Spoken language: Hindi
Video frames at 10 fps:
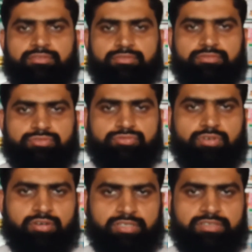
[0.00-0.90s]
तो
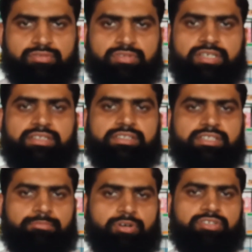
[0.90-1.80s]
जुआ और लीकों के लिए
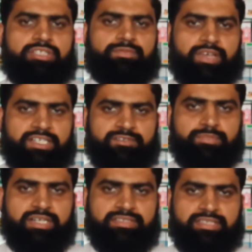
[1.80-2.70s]
यह बहुत ही इफ़ेक्टिव
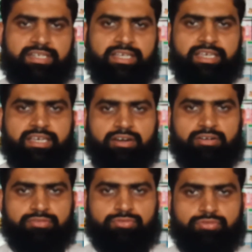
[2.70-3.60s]
मेडिसन है
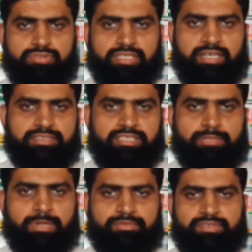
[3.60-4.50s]
और दो साल से
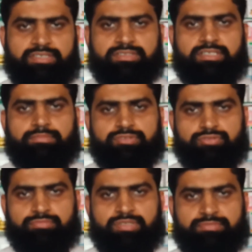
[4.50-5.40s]
अबव एज के
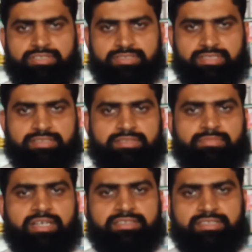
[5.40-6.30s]
बच्चों में भी इसे
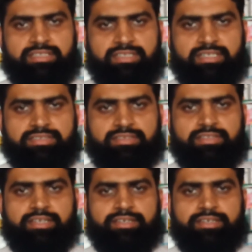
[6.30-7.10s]
इस्तेमाल किया जा सकता